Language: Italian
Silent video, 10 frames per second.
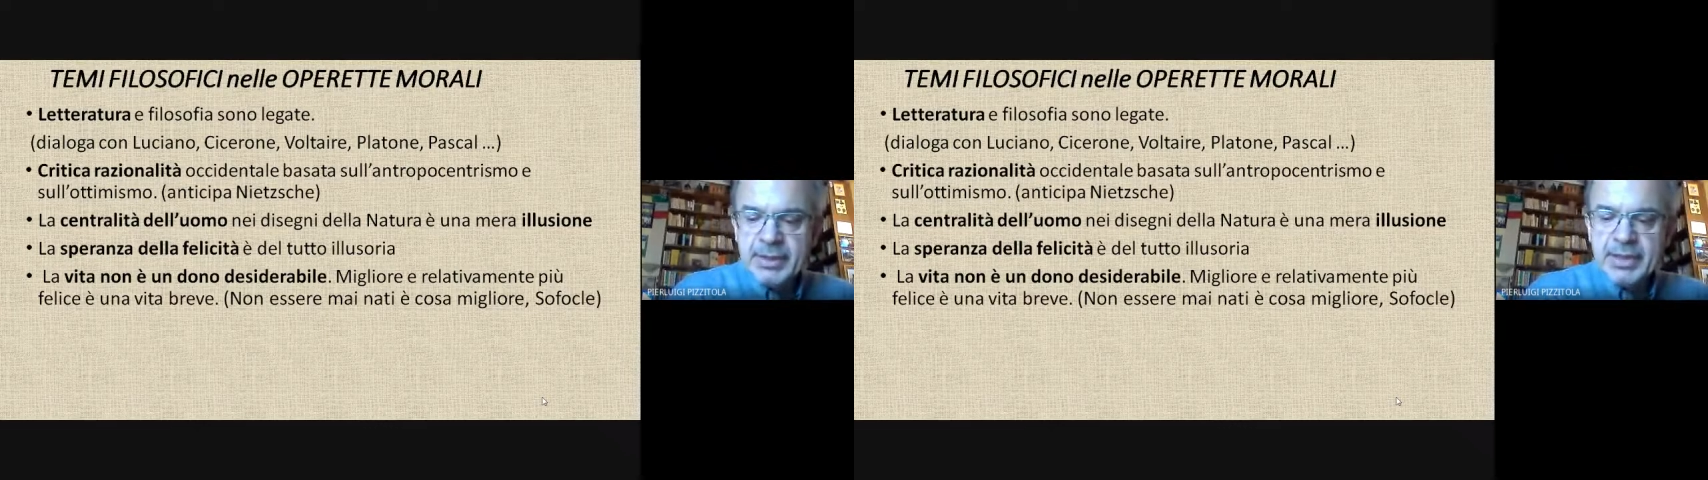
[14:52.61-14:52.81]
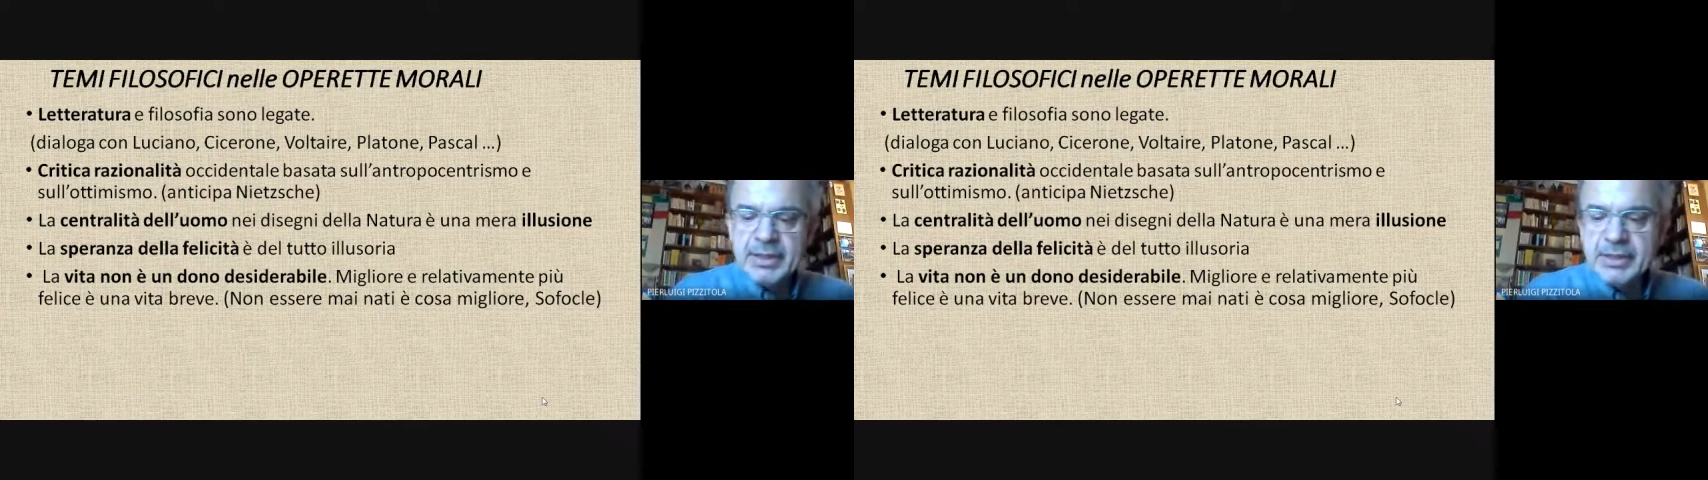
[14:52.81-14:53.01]

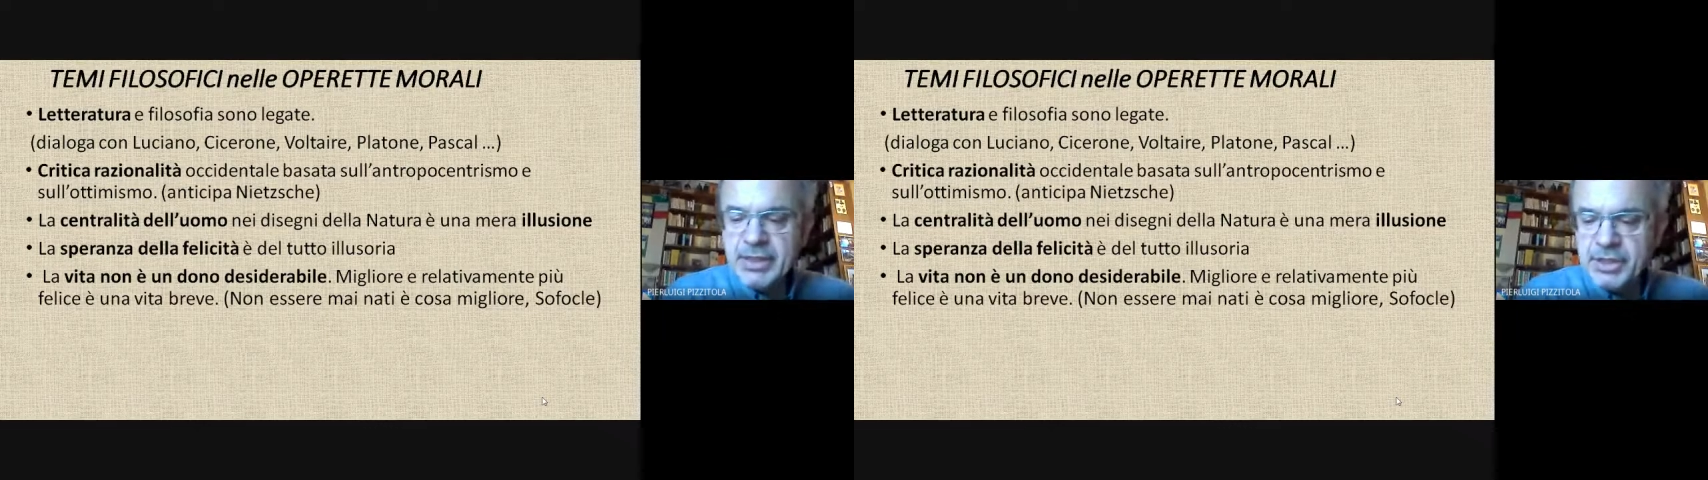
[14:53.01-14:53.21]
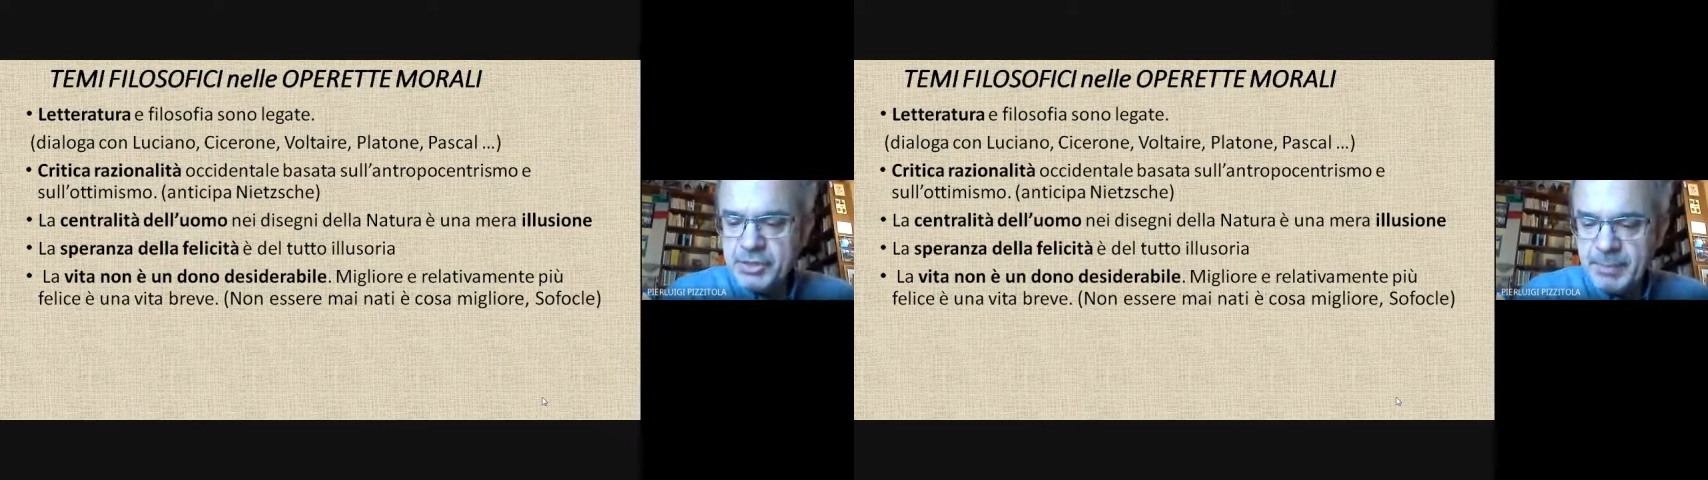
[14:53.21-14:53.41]

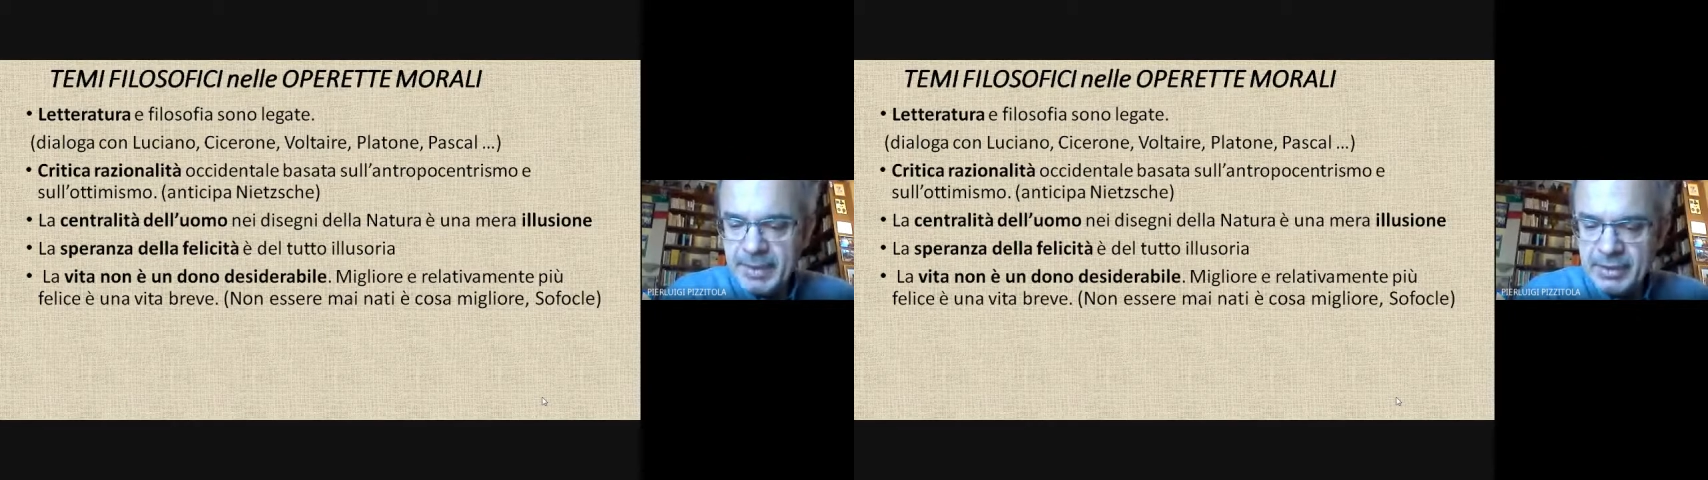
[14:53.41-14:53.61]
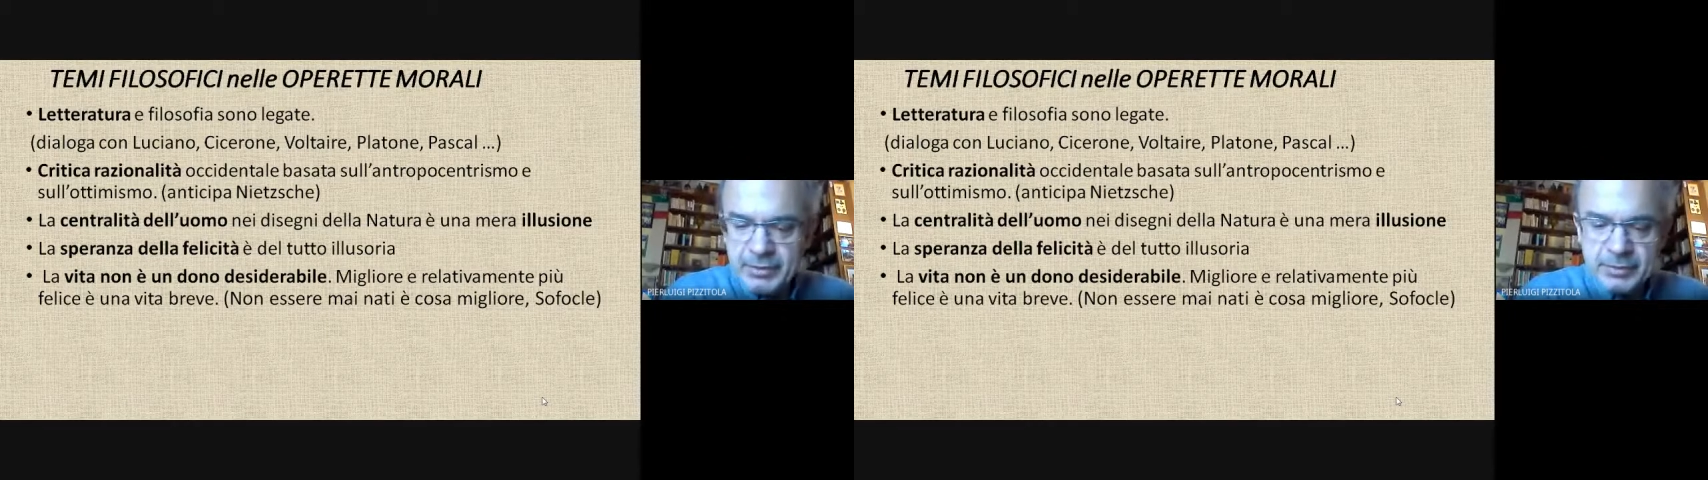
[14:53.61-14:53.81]

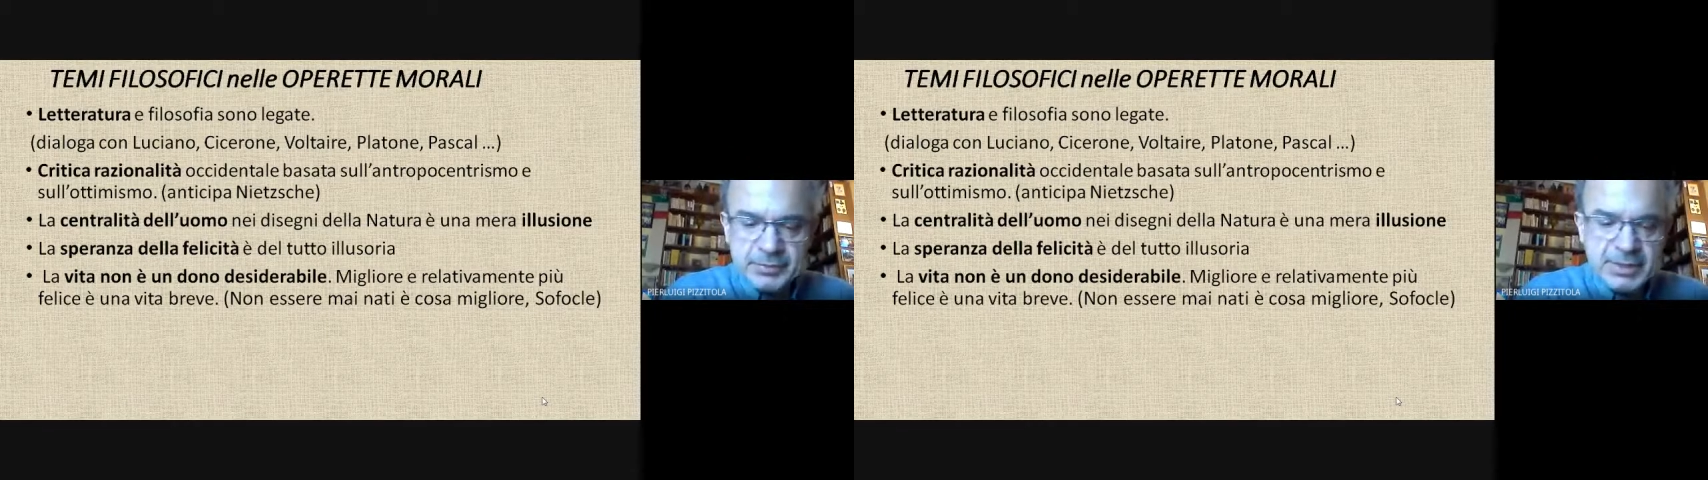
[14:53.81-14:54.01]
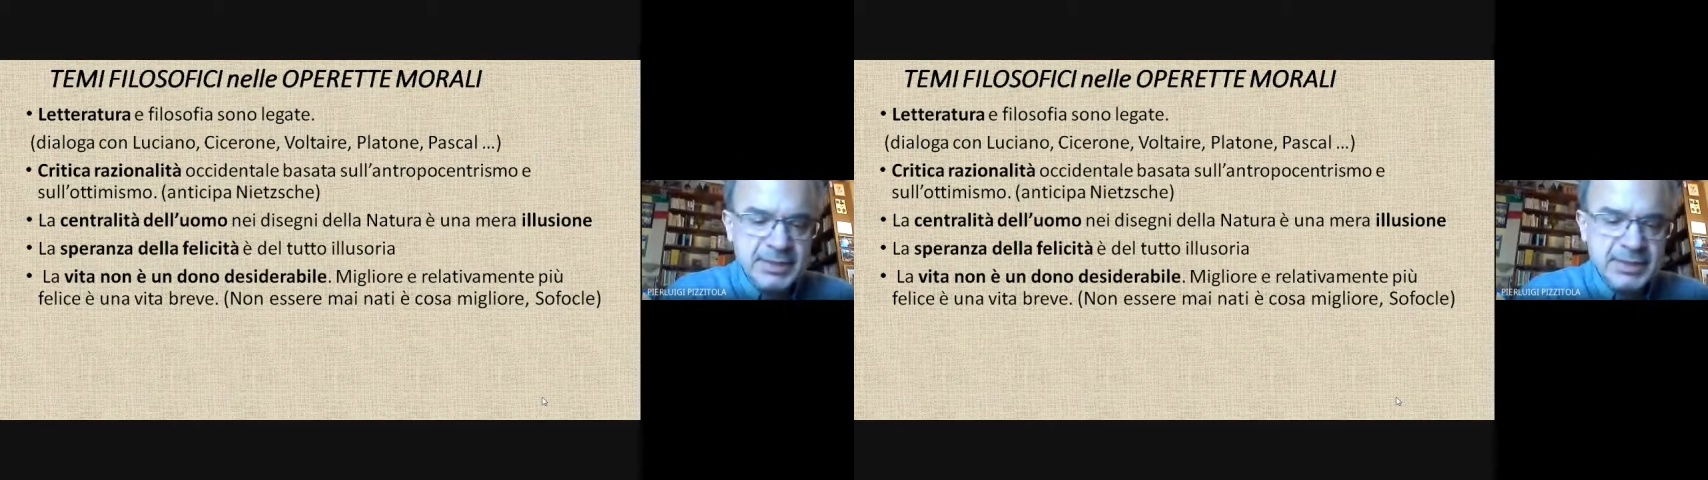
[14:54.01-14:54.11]
anticipa no,